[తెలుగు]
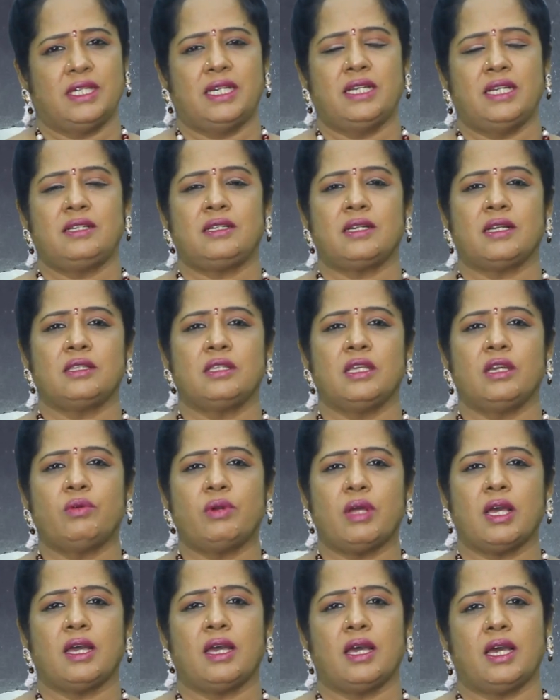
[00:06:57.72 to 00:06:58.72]
ఏంట్రా
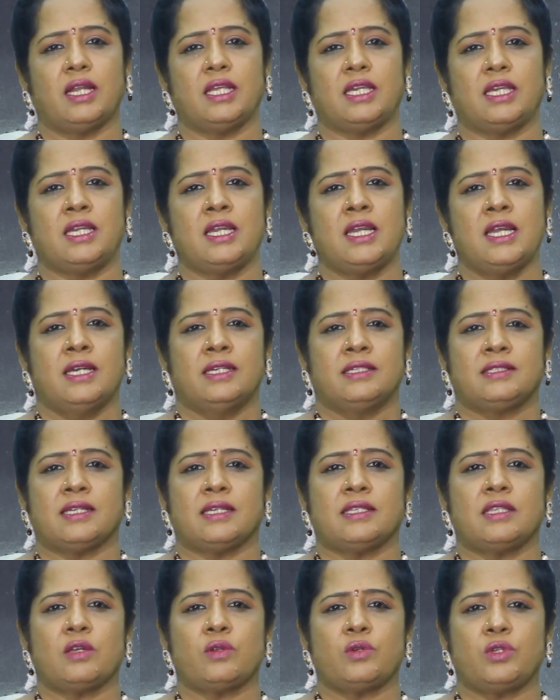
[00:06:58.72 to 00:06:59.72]
దేవుడా అని
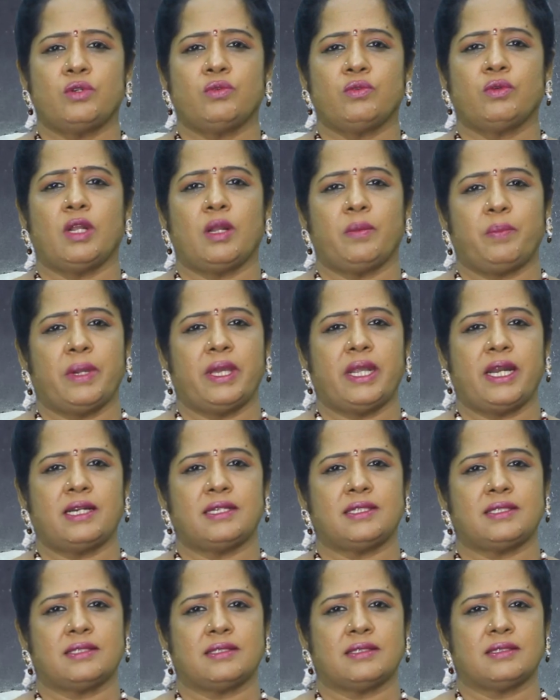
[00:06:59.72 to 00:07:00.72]
సదరు యువకుల
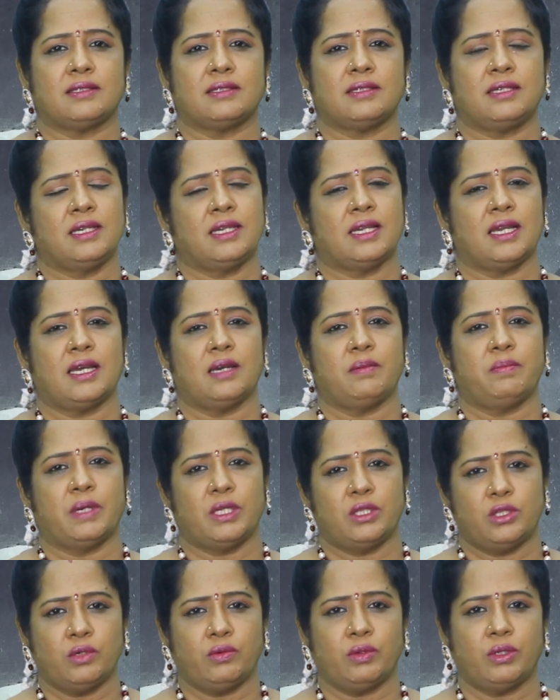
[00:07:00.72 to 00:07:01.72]
పేరెంట్స్ ఇంకా
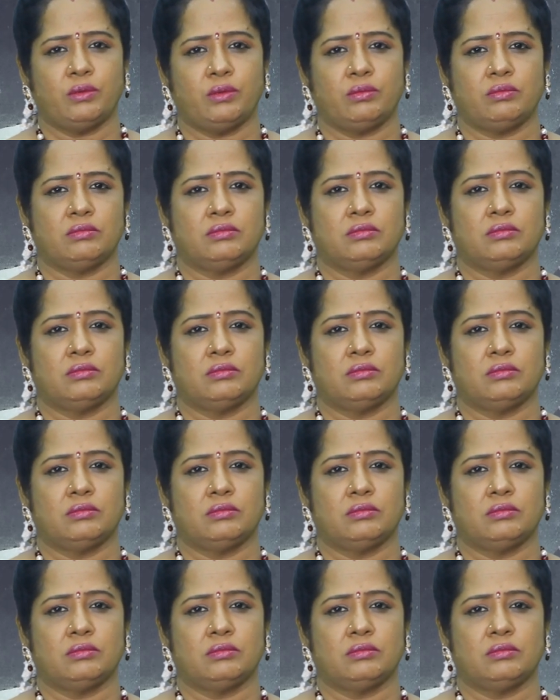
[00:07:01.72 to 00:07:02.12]
బంధువులు